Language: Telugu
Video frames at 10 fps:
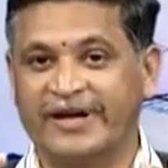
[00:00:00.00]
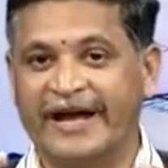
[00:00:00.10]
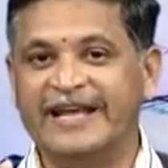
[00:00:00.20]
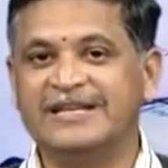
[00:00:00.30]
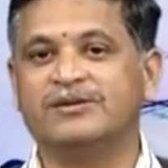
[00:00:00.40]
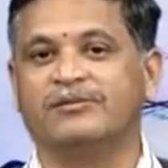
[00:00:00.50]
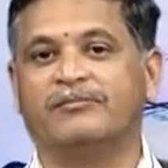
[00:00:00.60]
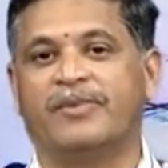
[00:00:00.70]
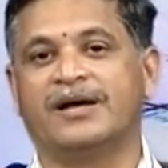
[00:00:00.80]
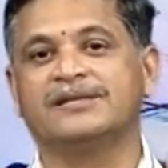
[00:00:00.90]
కనీసం
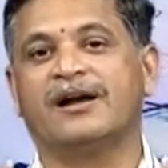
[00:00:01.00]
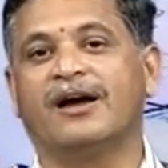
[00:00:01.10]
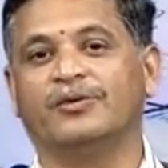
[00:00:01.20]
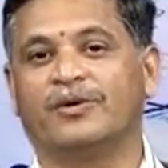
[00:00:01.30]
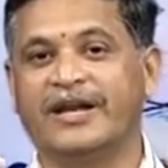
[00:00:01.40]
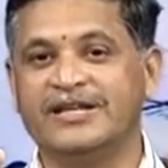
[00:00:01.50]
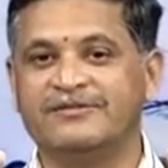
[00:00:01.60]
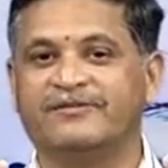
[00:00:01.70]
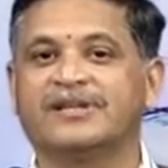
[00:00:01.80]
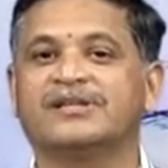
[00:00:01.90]
పాస్ కాదు
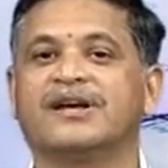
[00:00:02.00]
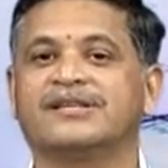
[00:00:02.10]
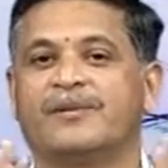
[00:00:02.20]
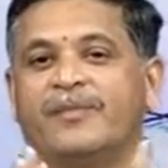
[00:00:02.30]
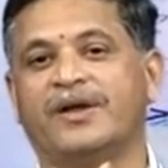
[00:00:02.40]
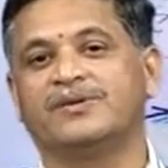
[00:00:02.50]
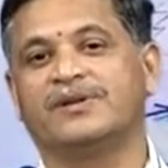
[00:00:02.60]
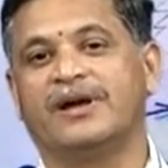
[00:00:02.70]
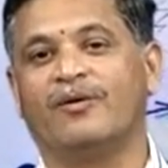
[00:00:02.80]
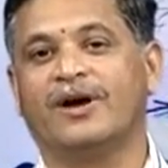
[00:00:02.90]
కనీసం ఫస్ట్ క్లాస్
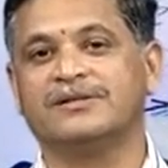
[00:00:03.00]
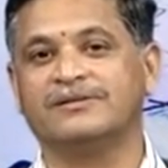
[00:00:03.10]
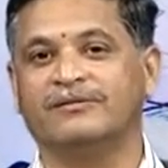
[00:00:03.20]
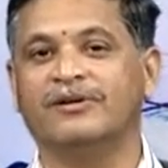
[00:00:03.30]
సంపాదించుకునే అవకాశం